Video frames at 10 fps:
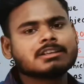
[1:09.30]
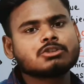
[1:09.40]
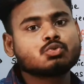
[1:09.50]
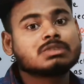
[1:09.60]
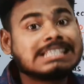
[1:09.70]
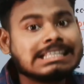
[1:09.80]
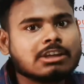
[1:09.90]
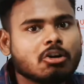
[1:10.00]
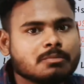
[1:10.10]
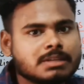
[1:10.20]
अस टू सी द
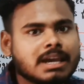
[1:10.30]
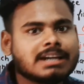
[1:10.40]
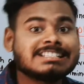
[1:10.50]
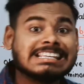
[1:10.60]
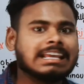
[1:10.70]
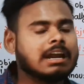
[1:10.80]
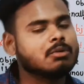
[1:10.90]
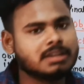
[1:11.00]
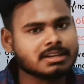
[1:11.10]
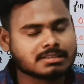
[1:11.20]
ऑब्जेक्ट्स
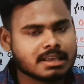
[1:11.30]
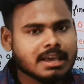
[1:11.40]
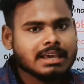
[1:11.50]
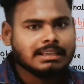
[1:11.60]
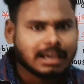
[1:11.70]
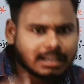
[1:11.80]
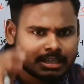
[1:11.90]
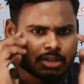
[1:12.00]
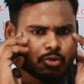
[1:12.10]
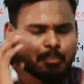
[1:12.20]
अराउंड अस यानी
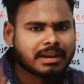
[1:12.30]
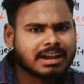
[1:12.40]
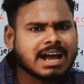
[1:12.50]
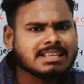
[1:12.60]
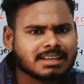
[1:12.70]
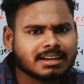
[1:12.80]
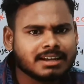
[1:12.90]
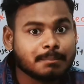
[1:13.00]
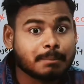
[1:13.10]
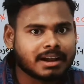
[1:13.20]
ये जो प्रकाश है
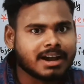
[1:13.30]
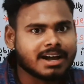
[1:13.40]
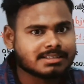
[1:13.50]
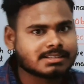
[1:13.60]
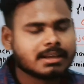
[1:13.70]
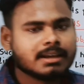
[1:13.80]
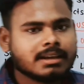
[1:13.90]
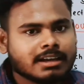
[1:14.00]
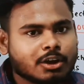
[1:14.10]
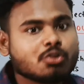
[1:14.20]
ना प्रकाश
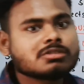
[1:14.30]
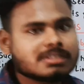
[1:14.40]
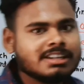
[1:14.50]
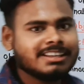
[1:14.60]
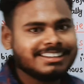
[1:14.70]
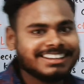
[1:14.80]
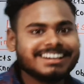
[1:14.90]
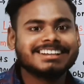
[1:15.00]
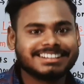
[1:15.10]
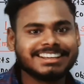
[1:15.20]
रोशनी
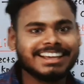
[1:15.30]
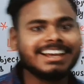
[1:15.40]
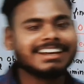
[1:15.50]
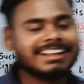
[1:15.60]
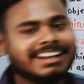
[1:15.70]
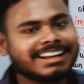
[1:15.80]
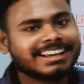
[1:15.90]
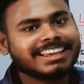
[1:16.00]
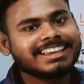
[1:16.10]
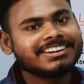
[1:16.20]
ठीक है
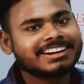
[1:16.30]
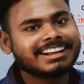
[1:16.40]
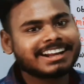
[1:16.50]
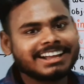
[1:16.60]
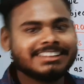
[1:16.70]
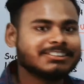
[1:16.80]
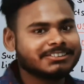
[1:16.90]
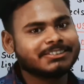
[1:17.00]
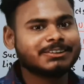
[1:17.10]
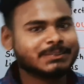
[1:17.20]
लड़की और लड़का
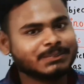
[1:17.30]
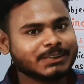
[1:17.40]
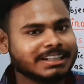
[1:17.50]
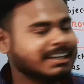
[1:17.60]
दोनों को हम बोल